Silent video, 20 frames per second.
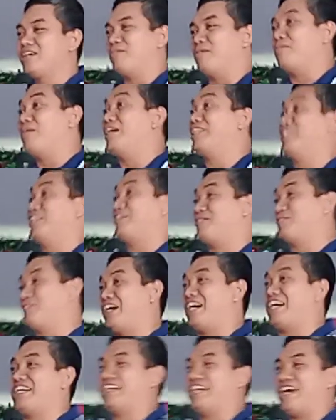Pamati ko
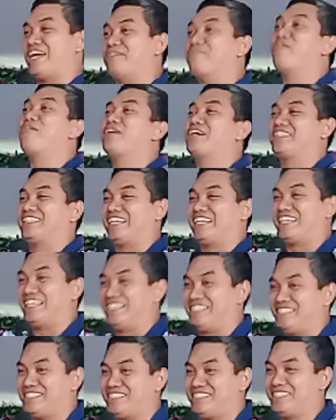kain na, imaw
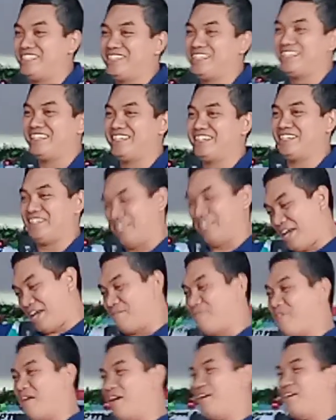gatangis.
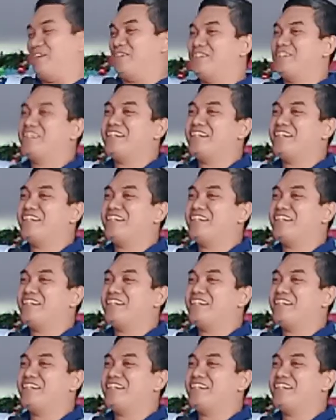Yan mo.